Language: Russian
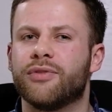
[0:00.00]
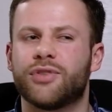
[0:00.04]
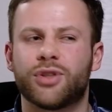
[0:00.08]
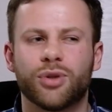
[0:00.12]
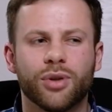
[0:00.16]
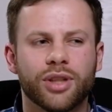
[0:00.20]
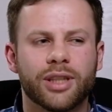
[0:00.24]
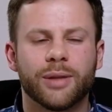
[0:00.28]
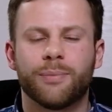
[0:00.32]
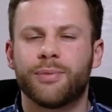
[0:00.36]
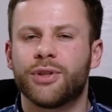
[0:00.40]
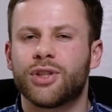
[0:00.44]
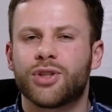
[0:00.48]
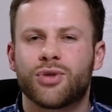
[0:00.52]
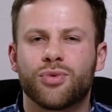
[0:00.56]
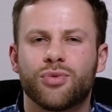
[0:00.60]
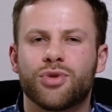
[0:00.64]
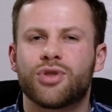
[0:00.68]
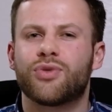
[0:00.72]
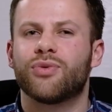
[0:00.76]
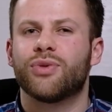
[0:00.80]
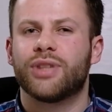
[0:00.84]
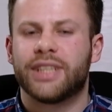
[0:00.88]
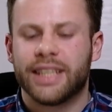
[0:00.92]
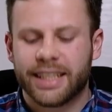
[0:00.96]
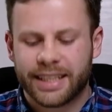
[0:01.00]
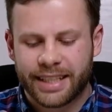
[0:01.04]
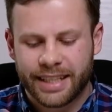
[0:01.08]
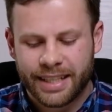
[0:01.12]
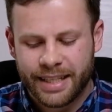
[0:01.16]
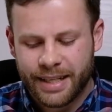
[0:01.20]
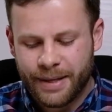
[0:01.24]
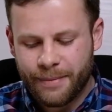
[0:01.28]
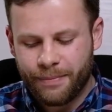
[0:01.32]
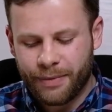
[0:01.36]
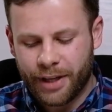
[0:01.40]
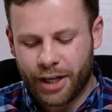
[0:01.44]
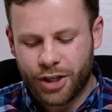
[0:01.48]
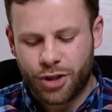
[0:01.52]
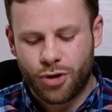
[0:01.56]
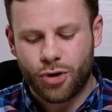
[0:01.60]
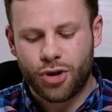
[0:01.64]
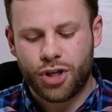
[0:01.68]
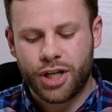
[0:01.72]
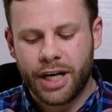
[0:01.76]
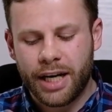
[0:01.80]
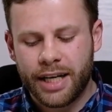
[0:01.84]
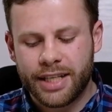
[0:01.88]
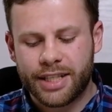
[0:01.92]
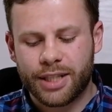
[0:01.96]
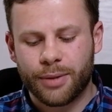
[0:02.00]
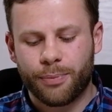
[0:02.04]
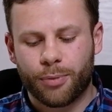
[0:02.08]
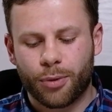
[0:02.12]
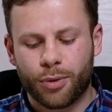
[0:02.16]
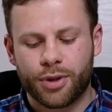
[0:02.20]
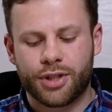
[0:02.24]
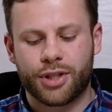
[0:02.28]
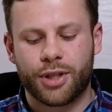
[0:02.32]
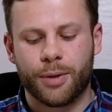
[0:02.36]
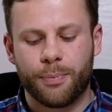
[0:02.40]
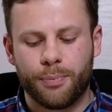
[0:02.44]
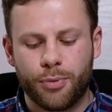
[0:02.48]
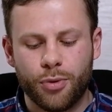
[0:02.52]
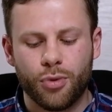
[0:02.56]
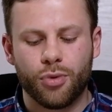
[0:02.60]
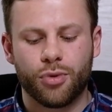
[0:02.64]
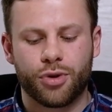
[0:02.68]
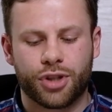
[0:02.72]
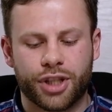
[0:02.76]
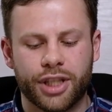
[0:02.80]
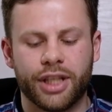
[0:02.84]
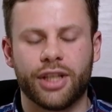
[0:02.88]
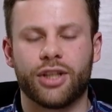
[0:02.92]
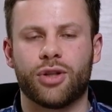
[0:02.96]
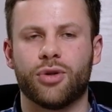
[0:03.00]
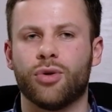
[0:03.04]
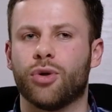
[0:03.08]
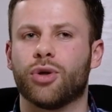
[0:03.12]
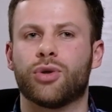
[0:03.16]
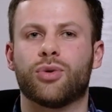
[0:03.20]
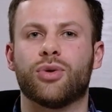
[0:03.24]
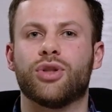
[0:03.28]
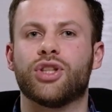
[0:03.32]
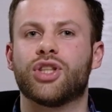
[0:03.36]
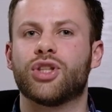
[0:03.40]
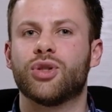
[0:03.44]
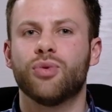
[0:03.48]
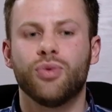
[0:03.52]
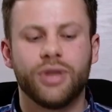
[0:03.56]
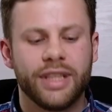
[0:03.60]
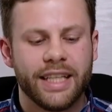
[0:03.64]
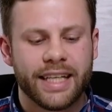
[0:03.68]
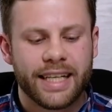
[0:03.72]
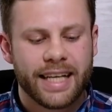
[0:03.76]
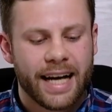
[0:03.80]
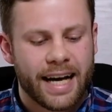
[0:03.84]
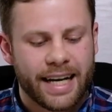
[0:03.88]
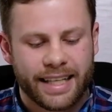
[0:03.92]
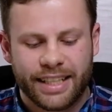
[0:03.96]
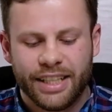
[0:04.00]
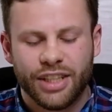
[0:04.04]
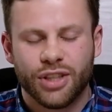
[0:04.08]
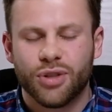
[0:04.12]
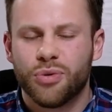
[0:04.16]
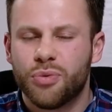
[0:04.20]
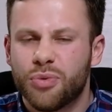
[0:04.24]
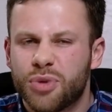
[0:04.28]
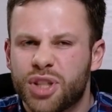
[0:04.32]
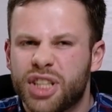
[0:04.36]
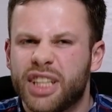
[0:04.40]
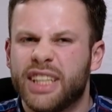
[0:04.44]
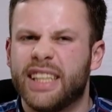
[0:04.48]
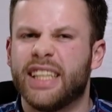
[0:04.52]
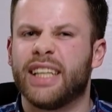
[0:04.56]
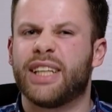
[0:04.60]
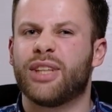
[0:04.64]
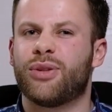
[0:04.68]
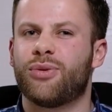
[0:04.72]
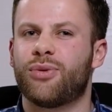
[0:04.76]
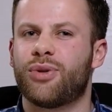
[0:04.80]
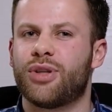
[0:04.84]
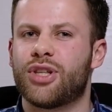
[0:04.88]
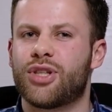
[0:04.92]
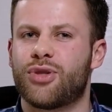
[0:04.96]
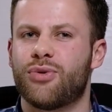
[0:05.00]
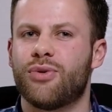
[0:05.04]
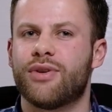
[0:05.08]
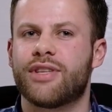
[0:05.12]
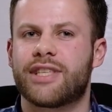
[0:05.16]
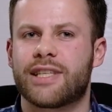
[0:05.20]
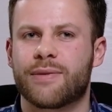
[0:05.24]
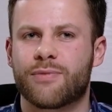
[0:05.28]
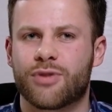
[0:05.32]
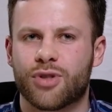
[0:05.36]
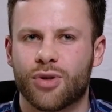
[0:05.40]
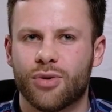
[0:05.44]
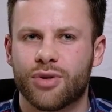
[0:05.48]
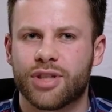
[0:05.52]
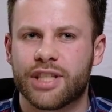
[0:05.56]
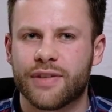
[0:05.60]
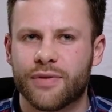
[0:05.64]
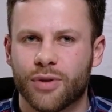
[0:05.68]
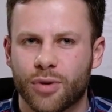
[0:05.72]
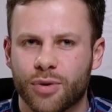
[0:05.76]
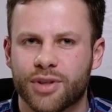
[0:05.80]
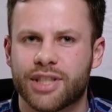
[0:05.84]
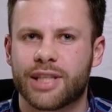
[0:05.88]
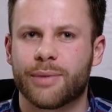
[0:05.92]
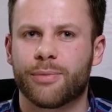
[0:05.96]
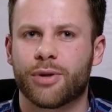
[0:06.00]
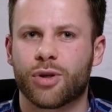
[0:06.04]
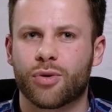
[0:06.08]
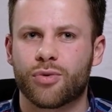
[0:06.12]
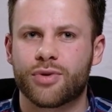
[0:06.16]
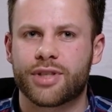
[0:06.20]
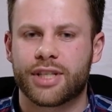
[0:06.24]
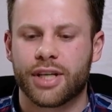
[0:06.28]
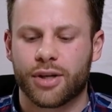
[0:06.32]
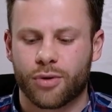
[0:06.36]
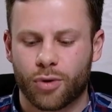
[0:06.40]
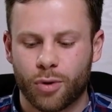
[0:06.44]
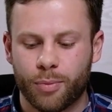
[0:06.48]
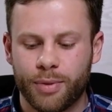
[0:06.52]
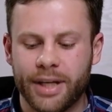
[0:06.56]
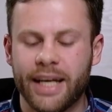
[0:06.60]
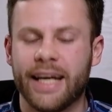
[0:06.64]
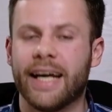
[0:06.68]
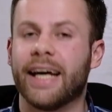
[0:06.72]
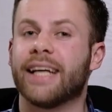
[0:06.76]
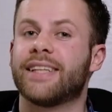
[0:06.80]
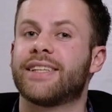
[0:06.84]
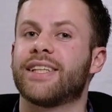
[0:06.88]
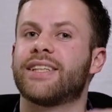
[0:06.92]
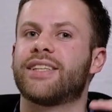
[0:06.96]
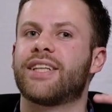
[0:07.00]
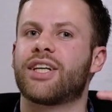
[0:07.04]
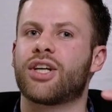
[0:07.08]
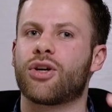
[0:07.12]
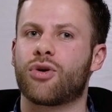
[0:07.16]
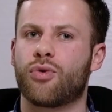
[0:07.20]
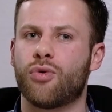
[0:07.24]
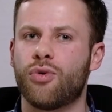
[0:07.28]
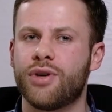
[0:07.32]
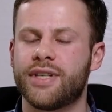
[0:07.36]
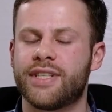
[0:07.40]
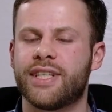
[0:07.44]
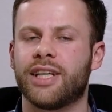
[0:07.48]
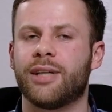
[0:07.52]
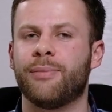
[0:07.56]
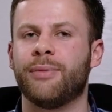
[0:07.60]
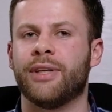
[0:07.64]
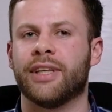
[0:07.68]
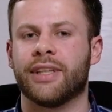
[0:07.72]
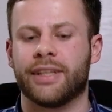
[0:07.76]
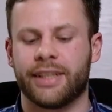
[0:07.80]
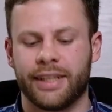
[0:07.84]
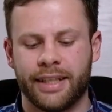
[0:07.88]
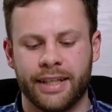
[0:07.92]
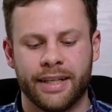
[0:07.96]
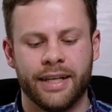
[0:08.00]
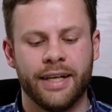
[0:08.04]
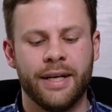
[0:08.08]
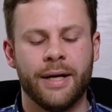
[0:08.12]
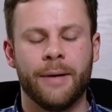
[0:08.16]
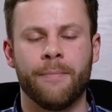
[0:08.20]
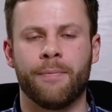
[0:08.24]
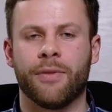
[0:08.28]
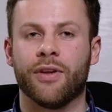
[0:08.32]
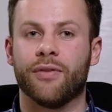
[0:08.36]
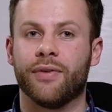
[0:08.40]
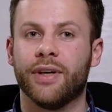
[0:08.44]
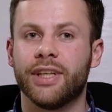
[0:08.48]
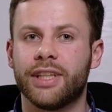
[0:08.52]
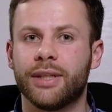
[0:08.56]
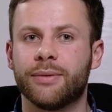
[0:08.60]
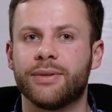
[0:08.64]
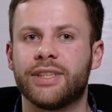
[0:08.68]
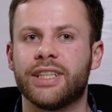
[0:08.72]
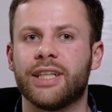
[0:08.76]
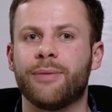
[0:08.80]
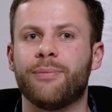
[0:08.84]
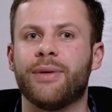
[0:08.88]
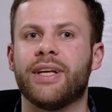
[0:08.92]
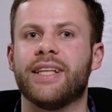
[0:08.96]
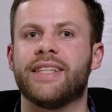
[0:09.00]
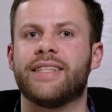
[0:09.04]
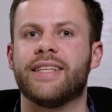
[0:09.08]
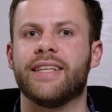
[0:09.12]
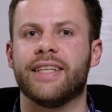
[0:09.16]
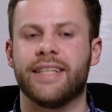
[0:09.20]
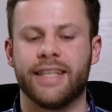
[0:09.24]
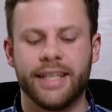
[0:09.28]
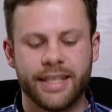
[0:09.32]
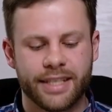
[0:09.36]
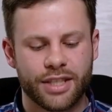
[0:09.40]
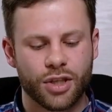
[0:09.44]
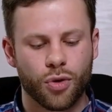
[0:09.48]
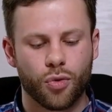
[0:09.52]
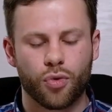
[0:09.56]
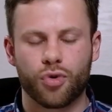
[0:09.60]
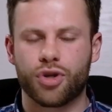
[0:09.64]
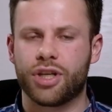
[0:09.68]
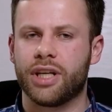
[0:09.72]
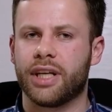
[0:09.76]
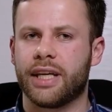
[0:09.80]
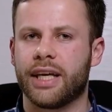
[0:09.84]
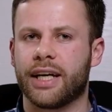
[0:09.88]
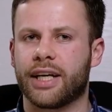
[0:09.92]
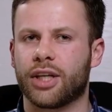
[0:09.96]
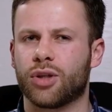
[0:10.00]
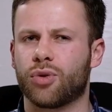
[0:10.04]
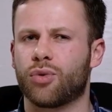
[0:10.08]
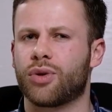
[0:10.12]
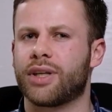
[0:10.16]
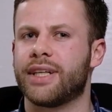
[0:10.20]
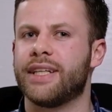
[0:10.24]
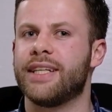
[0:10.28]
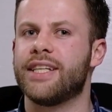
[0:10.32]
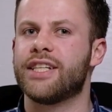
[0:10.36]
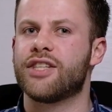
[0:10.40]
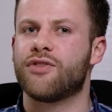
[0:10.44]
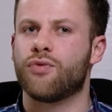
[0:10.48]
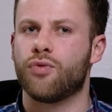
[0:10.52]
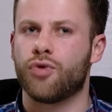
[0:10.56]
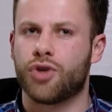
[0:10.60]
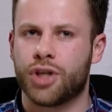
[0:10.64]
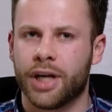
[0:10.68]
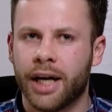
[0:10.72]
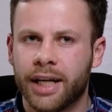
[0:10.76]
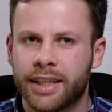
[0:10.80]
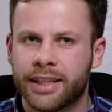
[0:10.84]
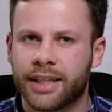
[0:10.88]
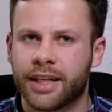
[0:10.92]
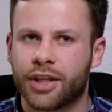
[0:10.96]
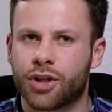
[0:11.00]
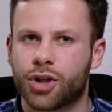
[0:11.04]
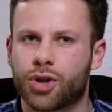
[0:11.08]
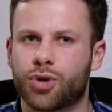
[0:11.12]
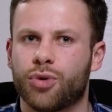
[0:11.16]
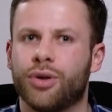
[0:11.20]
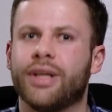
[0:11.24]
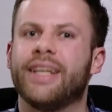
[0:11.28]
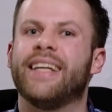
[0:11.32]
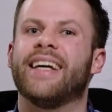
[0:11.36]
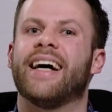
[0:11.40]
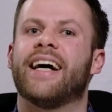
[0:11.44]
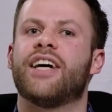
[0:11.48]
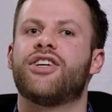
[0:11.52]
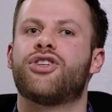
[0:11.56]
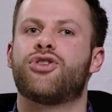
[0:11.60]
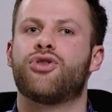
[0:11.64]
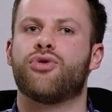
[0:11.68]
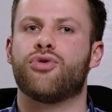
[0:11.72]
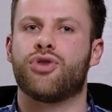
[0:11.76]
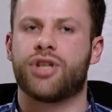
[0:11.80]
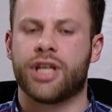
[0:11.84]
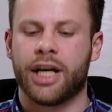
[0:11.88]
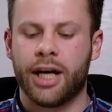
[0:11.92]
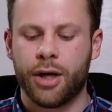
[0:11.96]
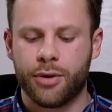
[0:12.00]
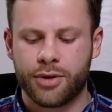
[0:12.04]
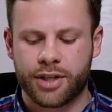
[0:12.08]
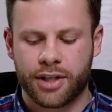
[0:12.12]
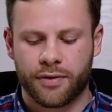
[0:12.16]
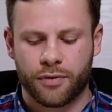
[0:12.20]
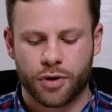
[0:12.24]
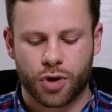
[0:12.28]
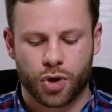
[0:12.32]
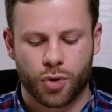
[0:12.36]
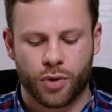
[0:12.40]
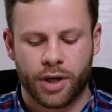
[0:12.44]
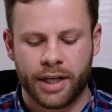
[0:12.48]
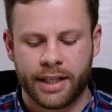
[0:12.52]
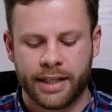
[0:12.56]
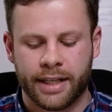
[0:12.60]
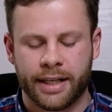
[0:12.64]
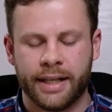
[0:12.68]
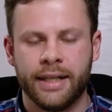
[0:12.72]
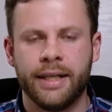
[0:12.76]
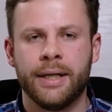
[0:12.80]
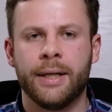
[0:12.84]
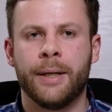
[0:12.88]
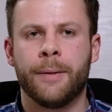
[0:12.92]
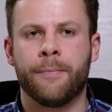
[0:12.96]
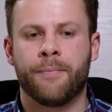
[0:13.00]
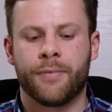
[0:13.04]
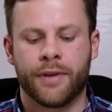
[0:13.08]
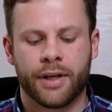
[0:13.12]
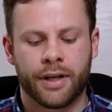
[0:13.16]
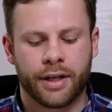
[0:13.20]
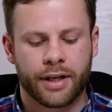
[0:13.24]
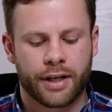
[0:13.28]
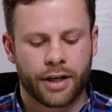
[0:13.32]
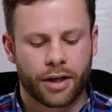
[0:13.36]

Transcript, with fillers: Все это присутствует, и это ощущается просто бюджетно, то есть, ну никак, не наушники, которые стоят 790 белорусских рублей, это дорогой сегмент, и в этом сегменте есть наушники, которые и звучат хорошо, и ощущаются визуально а,